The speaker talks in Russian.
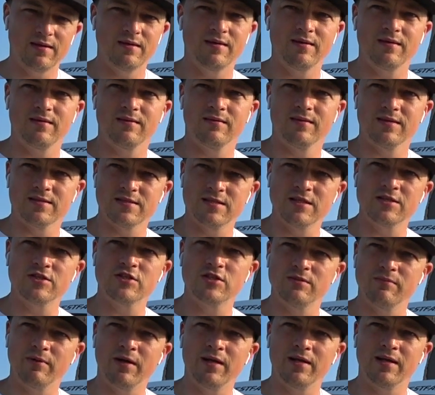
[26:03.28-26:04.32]
И
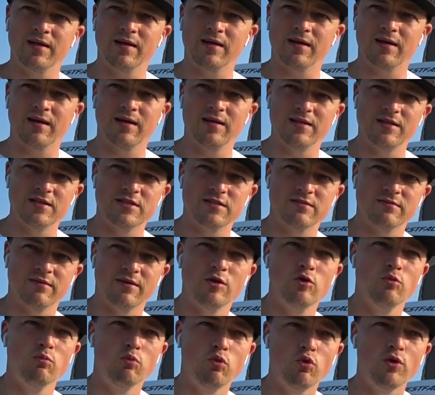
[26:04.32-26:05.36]
достаточно немаленькое количество.
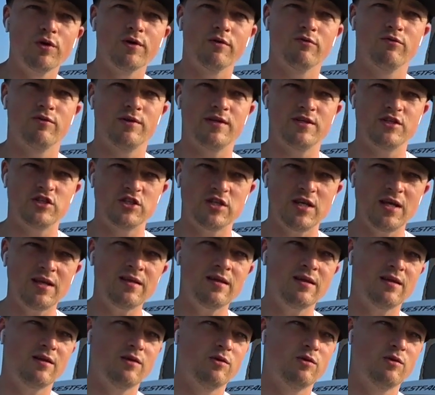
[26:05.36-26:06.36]
Любое увлечение,